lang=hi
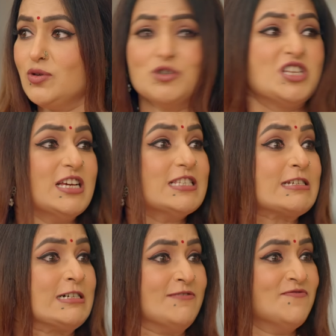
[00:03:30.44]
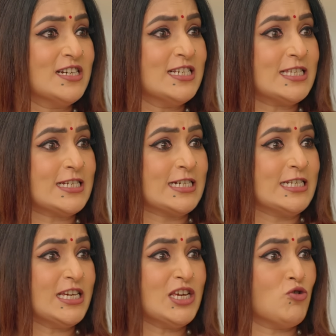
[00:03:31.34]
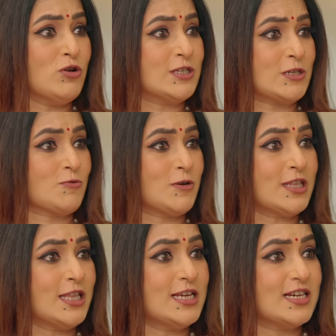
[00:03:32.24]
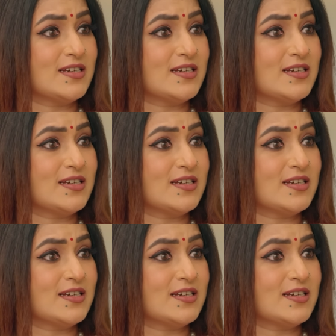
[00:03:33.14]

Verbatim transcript: तुझे इस काम वाले से डरने की कोई जरूरत नहीं